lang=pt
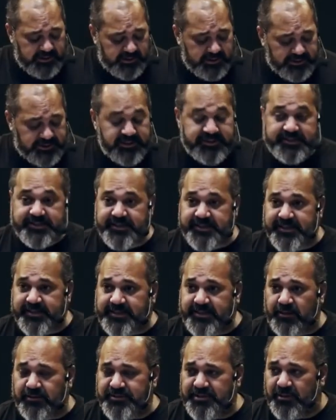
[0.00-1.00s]
é, dizer
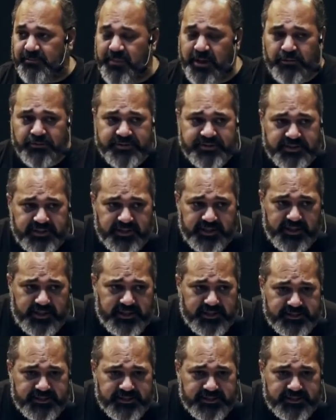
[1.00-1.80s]
aqui aos irmãos que